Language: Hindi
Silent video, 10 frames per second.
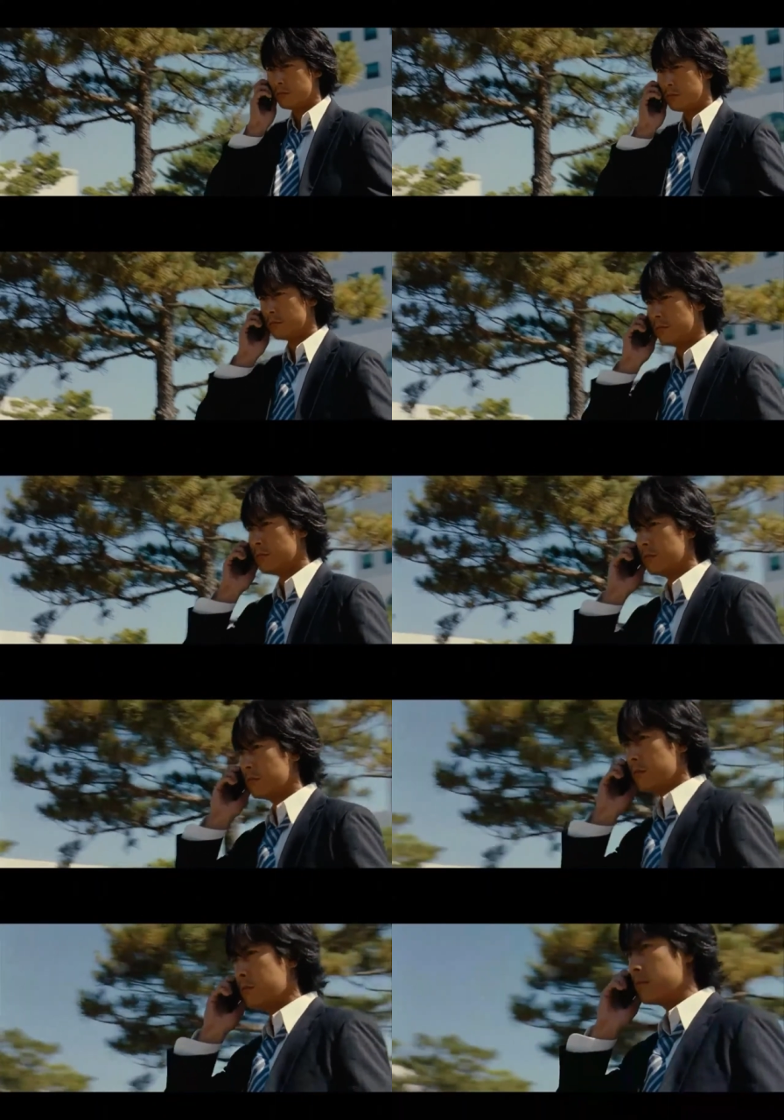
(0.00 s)
है ये
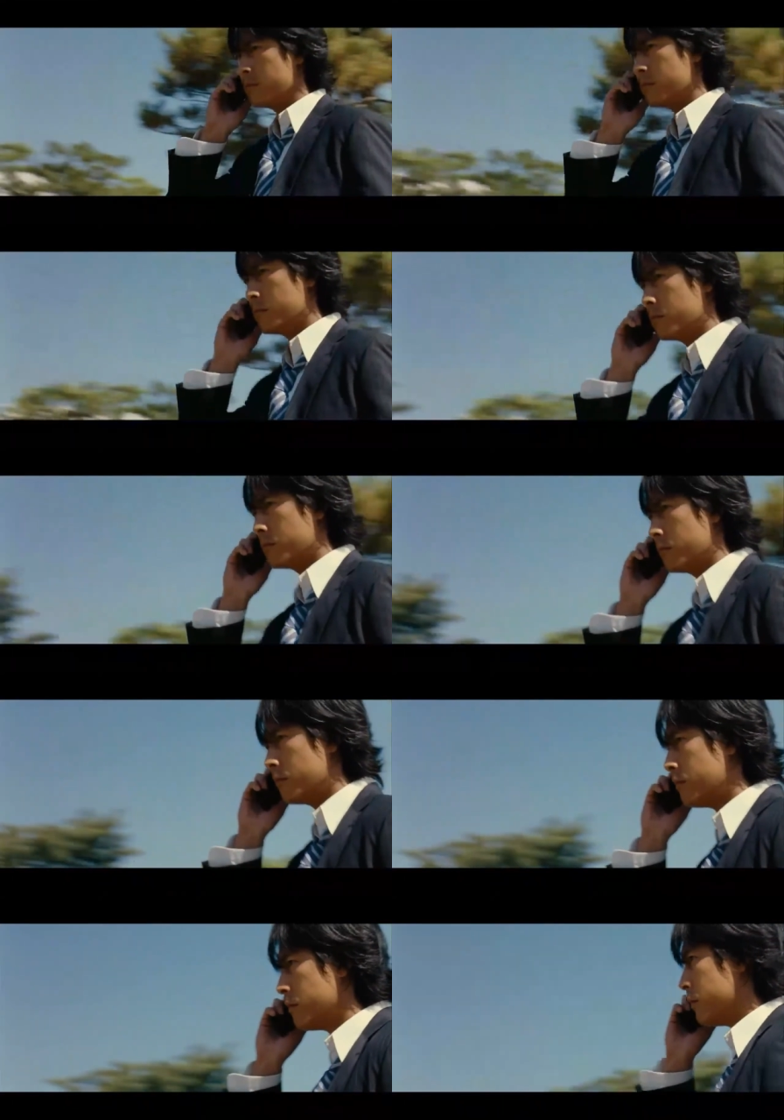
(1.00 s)
फ़ोन मुझे सड़क पर पड़ी
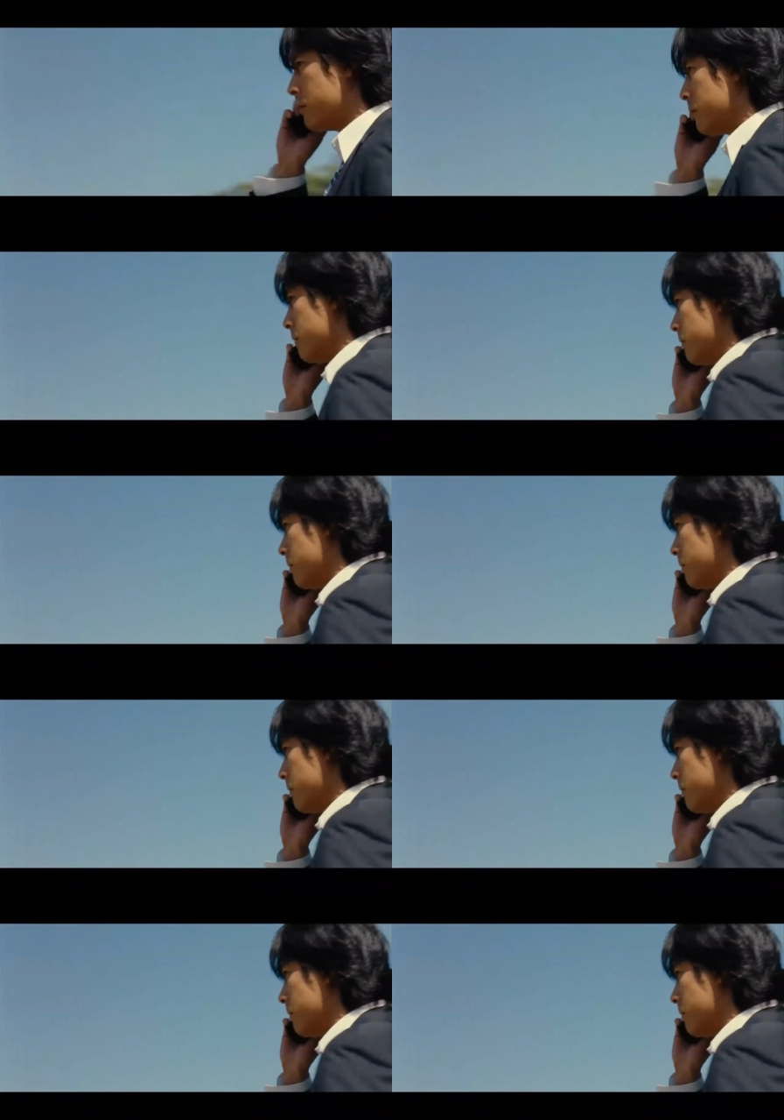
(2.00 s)
हुई मिली